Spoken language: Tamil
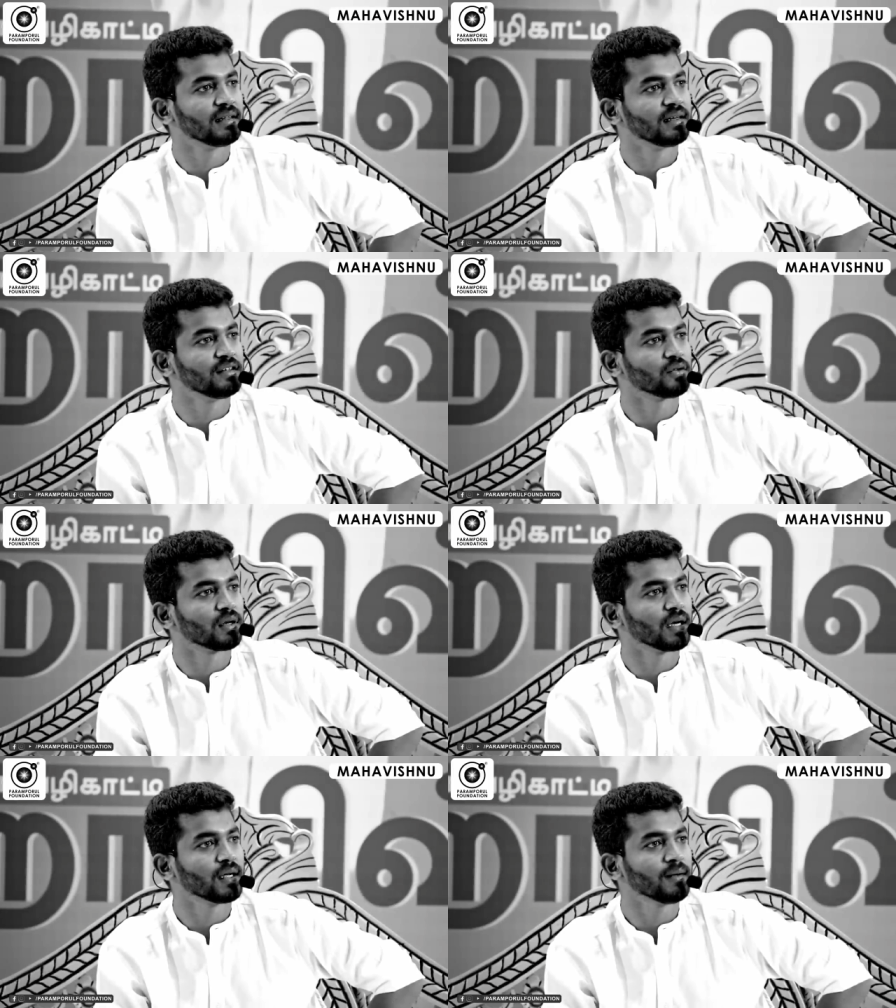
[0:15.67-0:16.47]
அது என்னன்னு
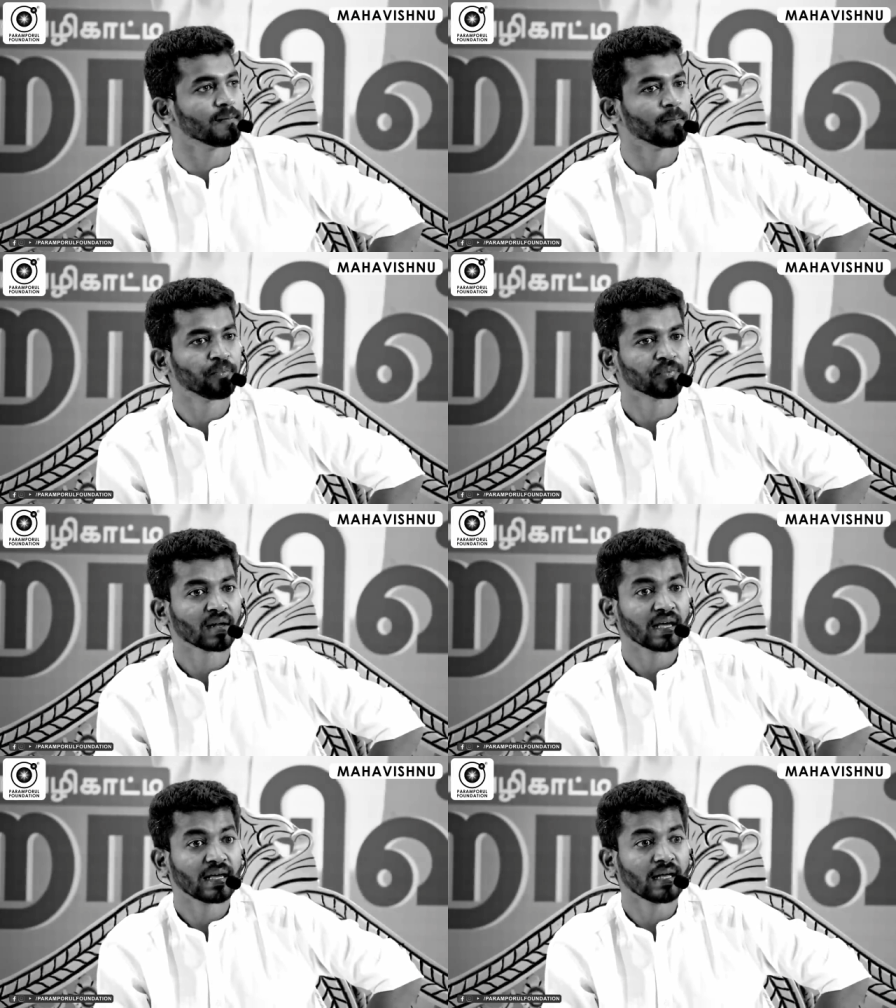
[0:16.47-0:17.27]
சொல்கிறாங்க
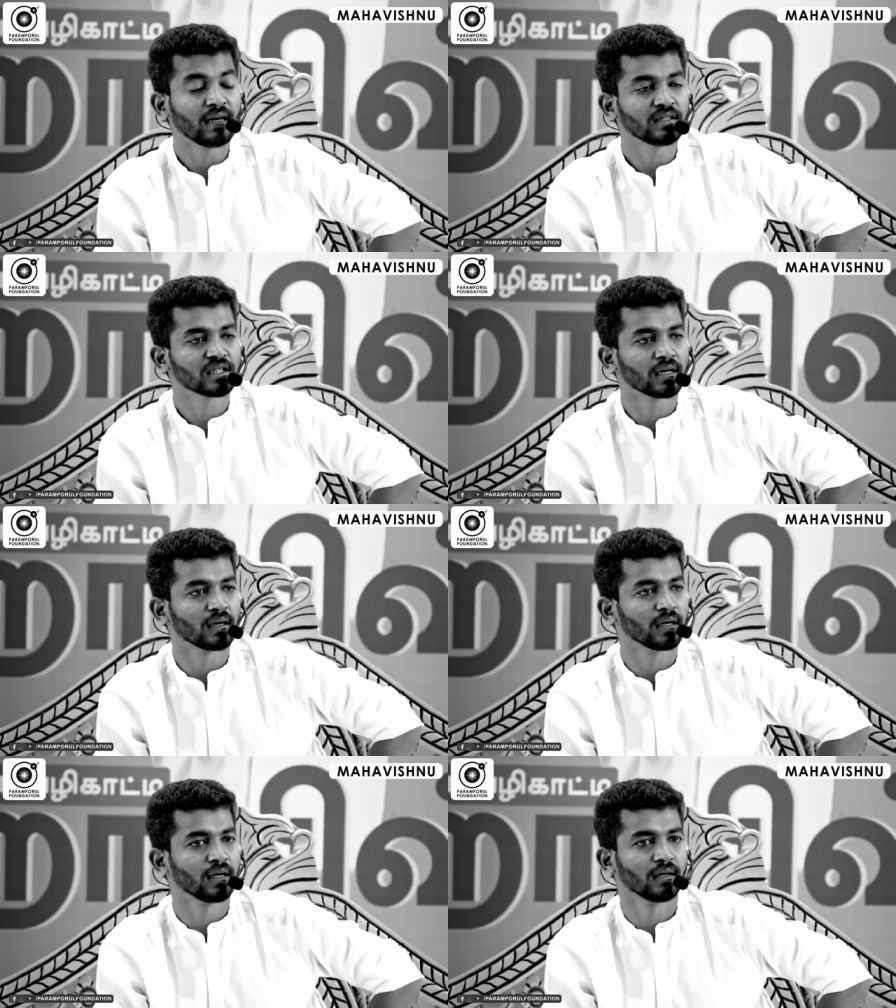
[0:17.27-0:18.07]
எல்
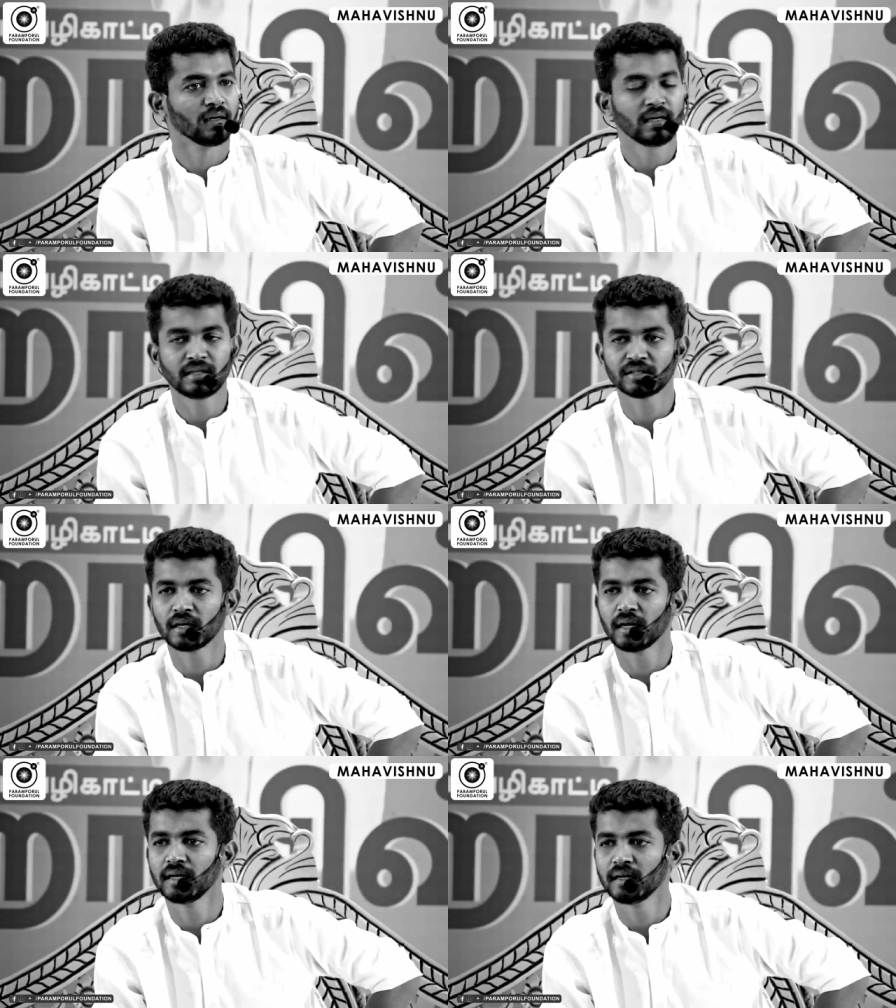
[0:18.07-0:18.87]
ஷடாய் எல்
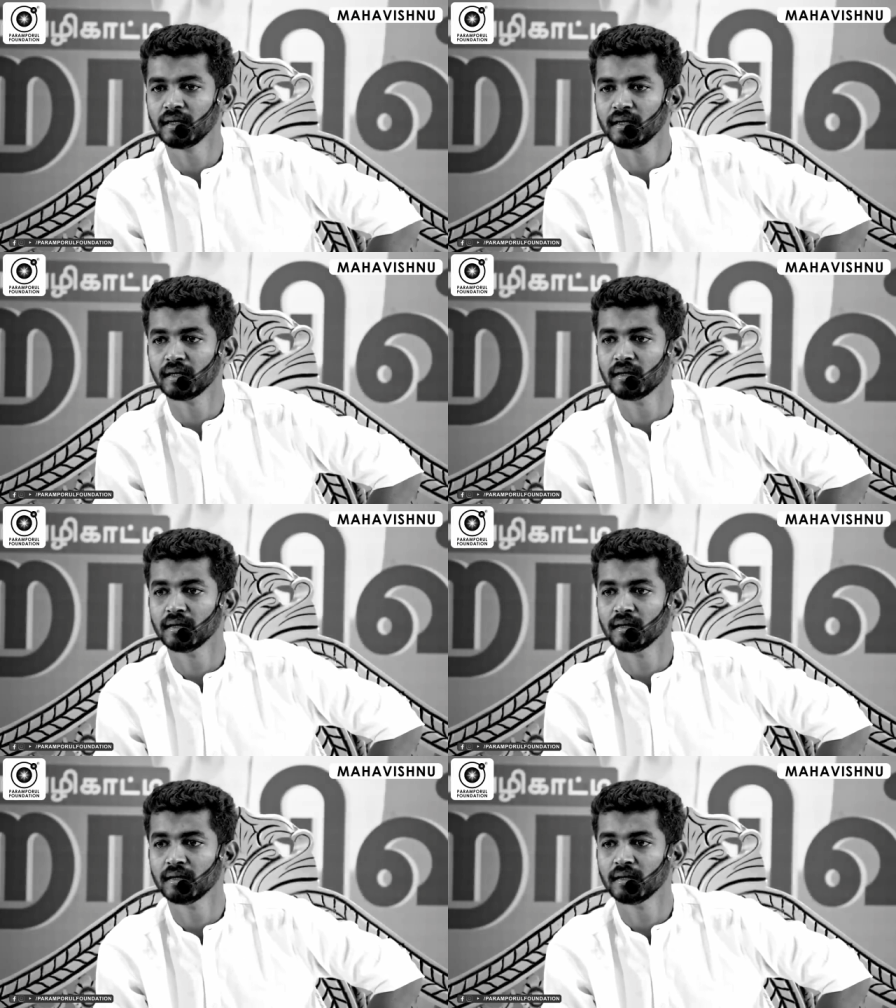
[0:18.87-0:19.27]
ஷடாய்னா என்ன